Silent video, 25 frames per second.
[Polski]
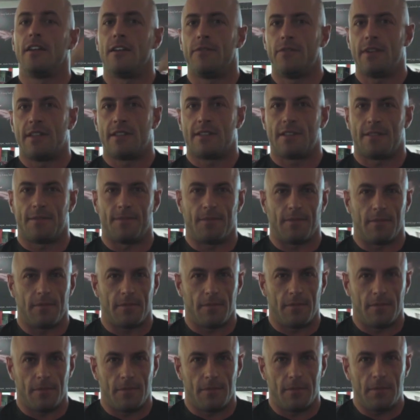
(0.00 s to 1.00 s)
więc
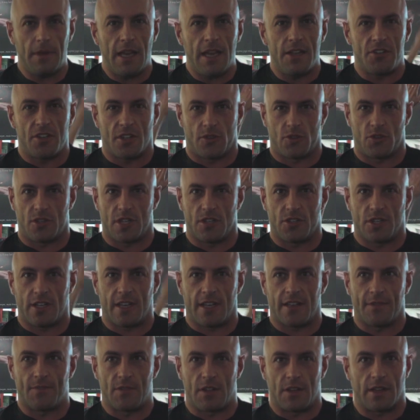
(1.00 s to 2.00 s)
miejcie
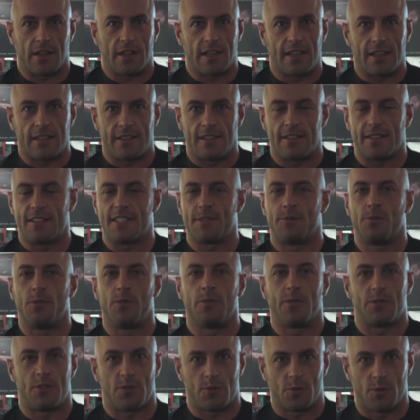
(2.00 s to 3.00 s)
troszeczkę
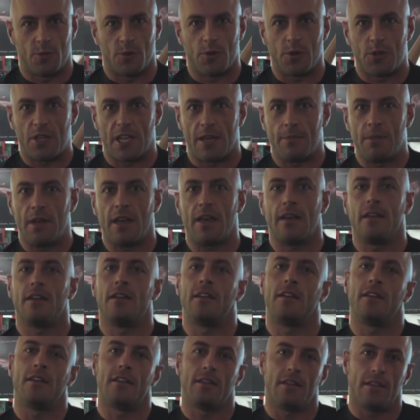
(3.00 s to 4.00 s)
krytycyzmu w stosunku do siebie
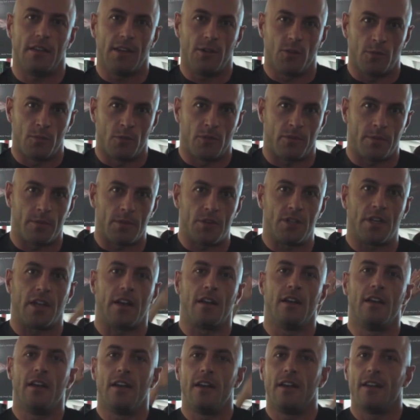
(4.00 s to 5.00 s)
e, i umówmy się,